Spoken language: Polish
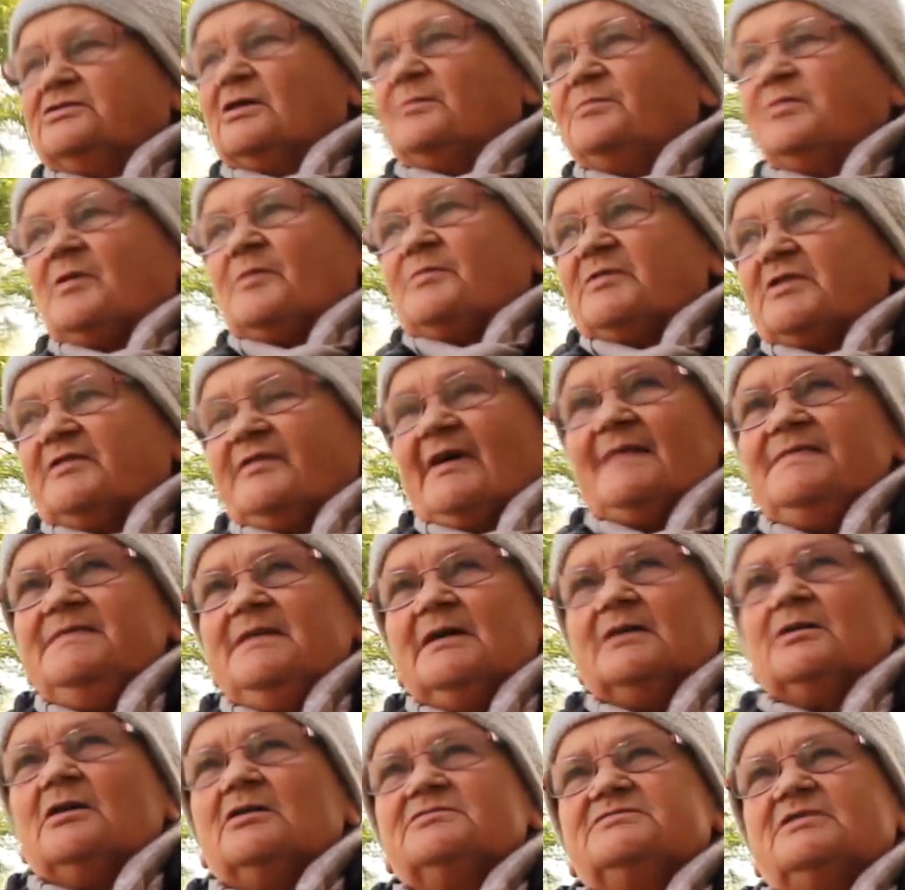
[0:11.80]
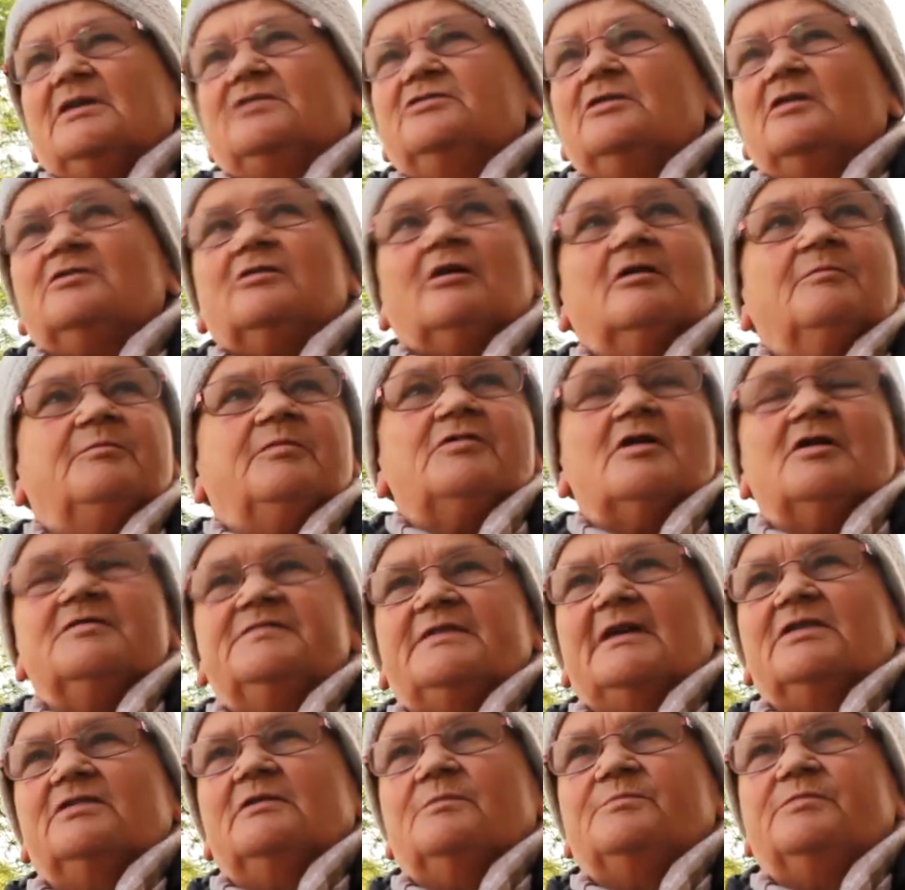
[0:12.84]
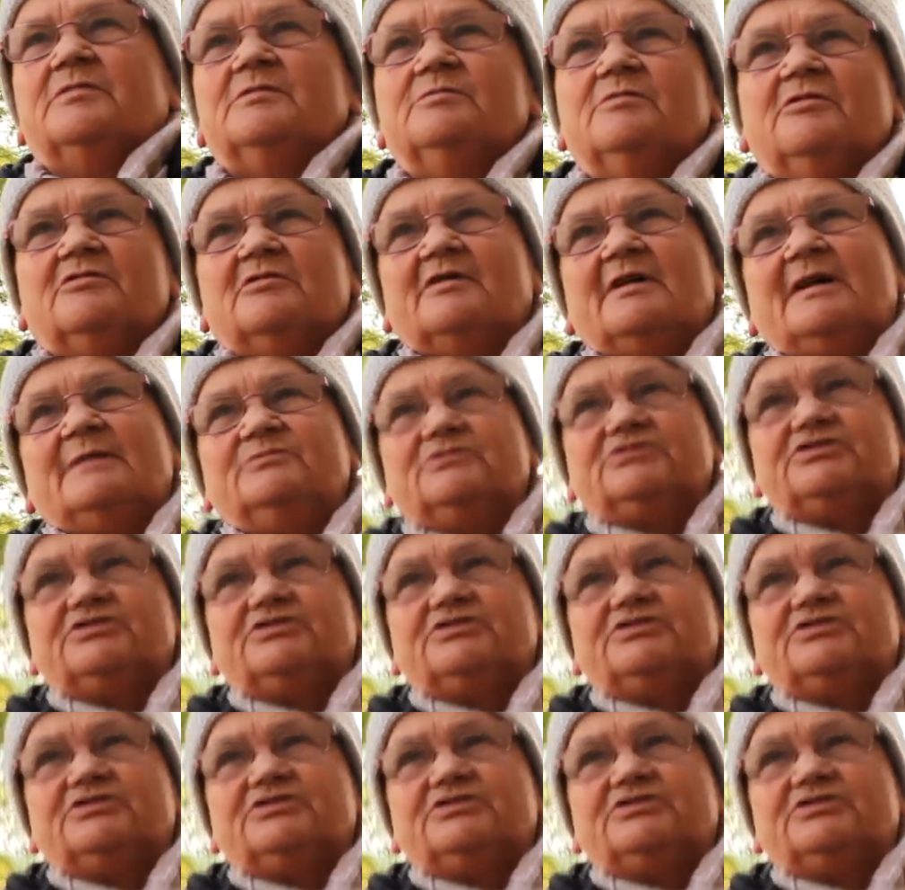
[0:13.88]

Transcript: To po prywatnych chodzę do, o piątek do pulmorgamu.